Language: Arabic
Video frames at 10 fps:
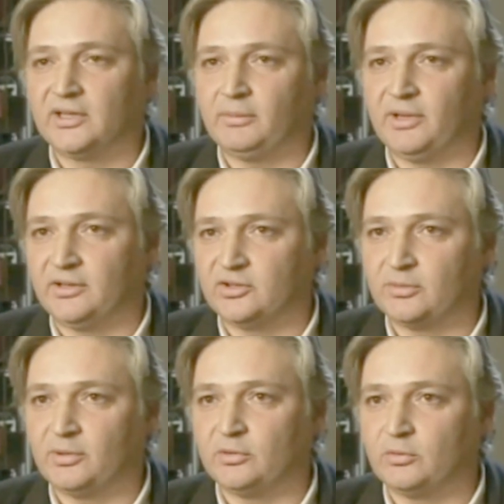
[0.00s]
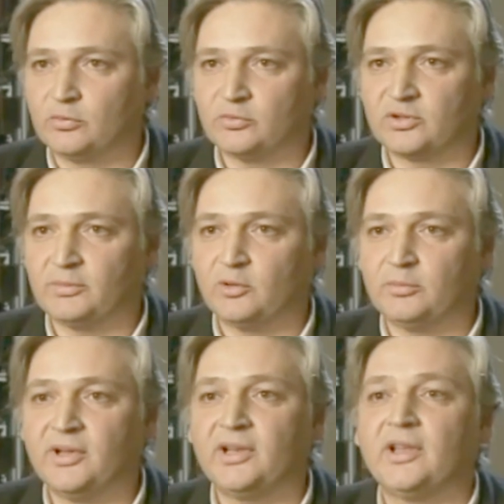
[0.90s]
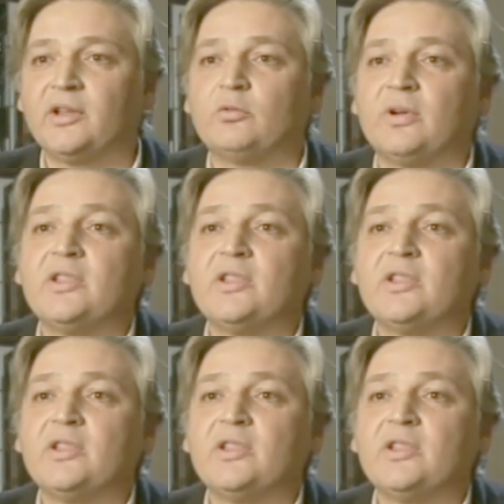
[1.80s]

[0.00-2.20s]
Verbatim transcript: طبعا جبل الدروز وجبل لبنان لأنه